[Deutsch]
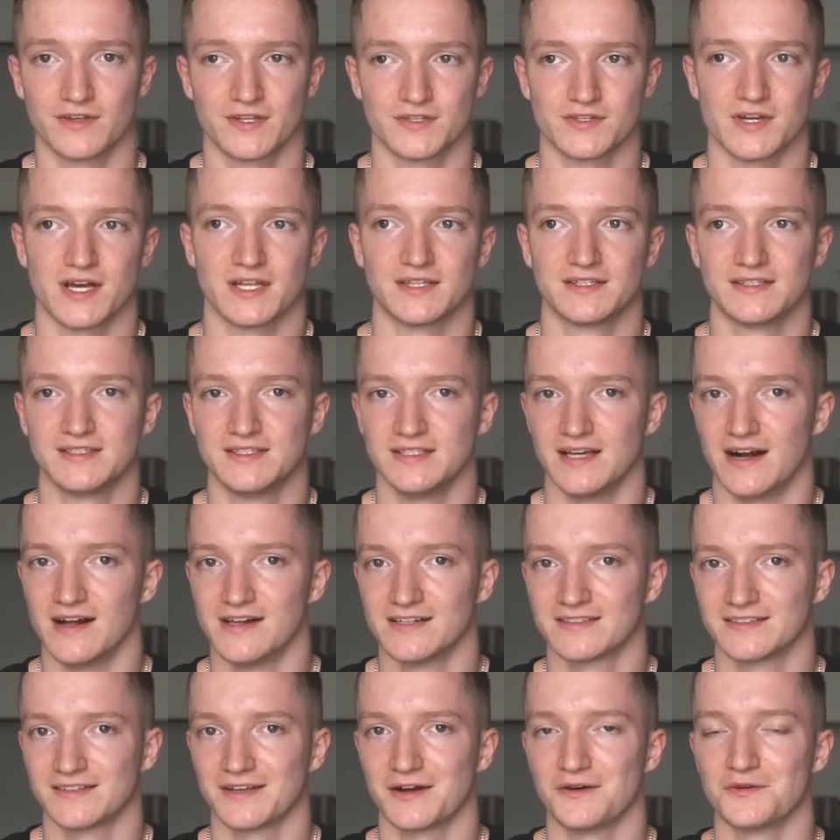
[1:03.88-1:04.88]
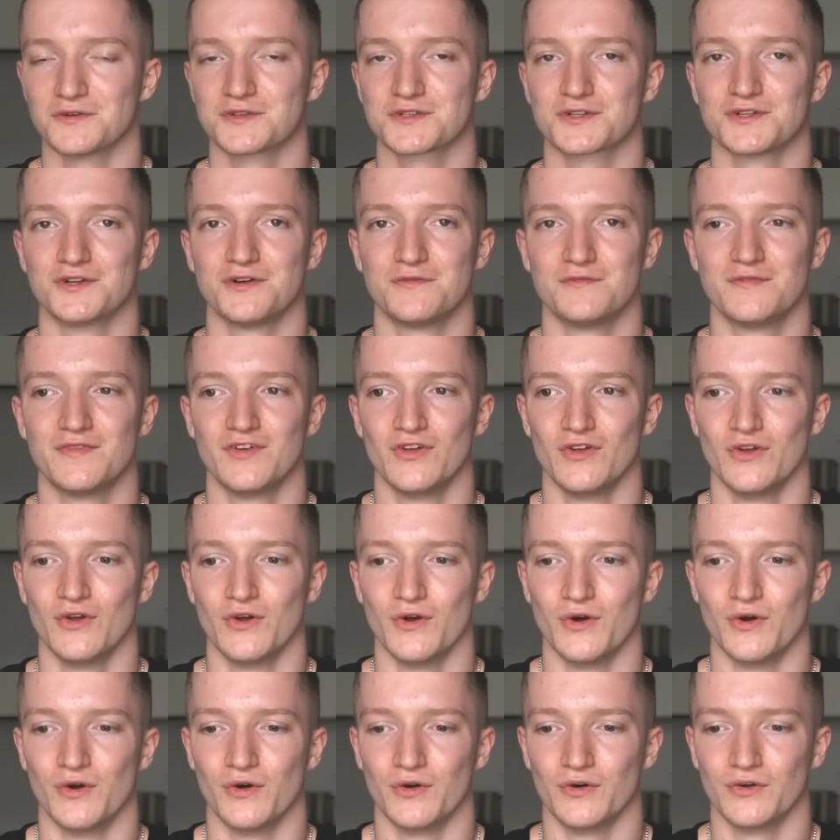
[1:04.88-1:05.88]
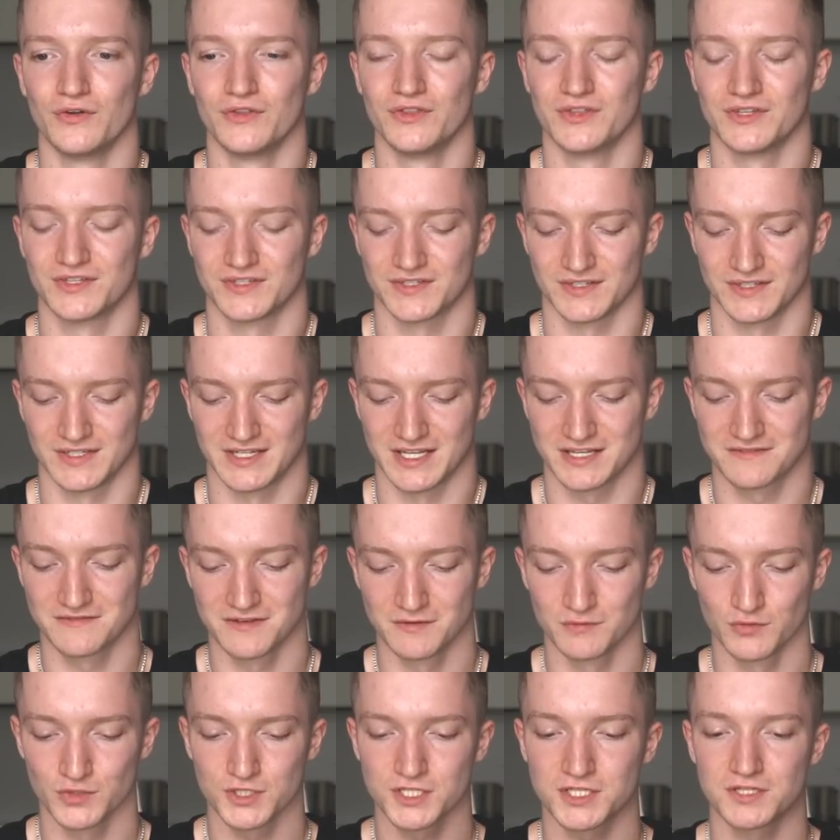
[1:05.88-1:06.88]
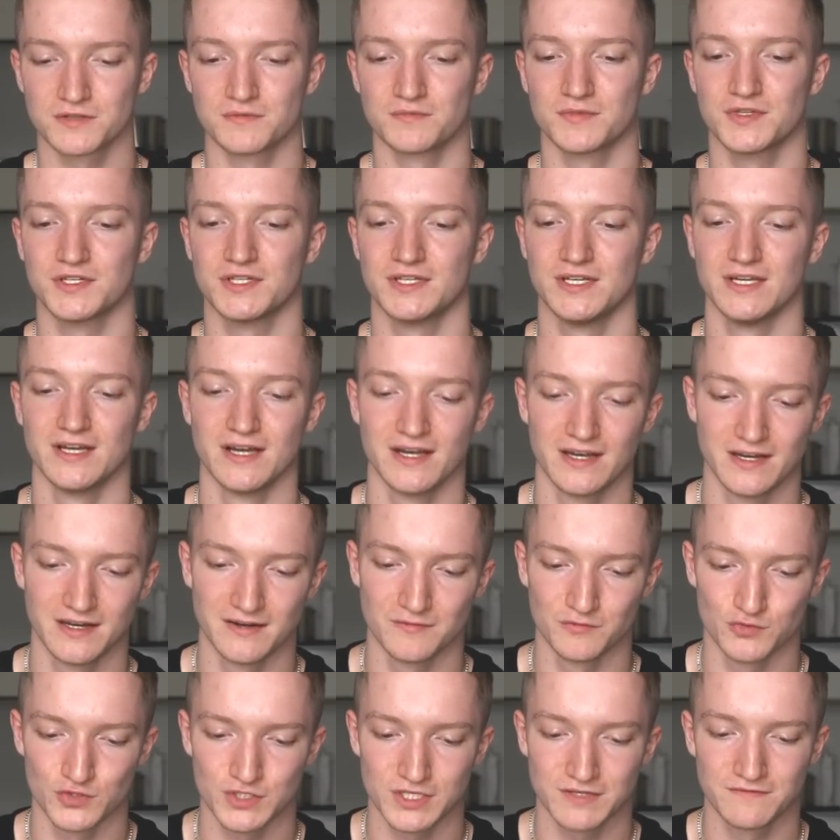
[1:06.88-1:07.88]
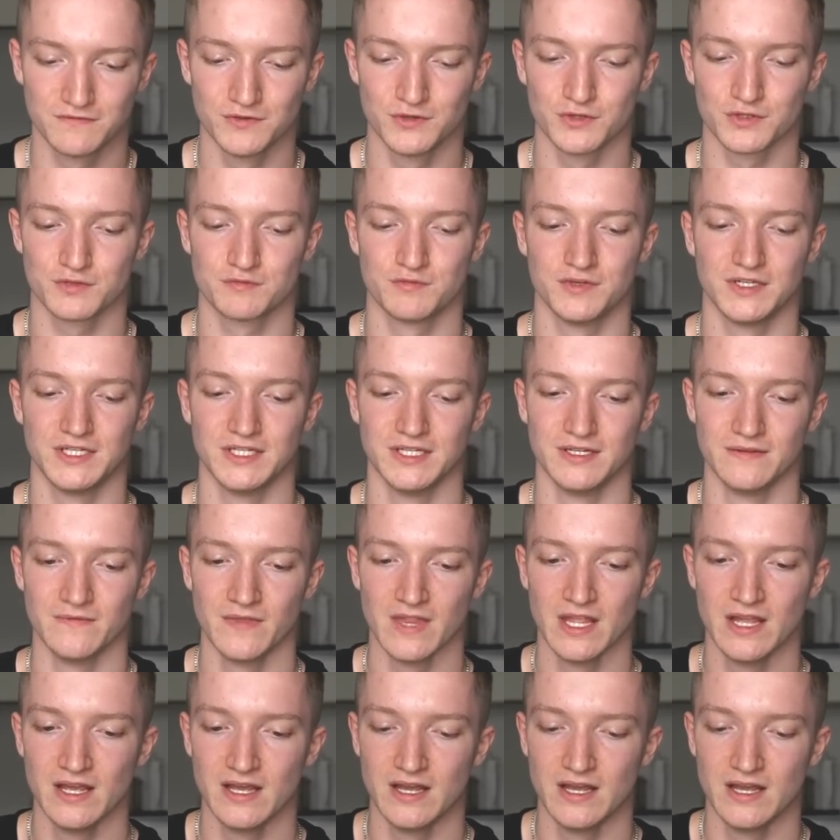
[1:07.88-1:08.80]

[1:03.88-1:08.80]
also hat die alten rausgenommen und äh, deswegen musste ich mich hier in Musikvideos bedienen.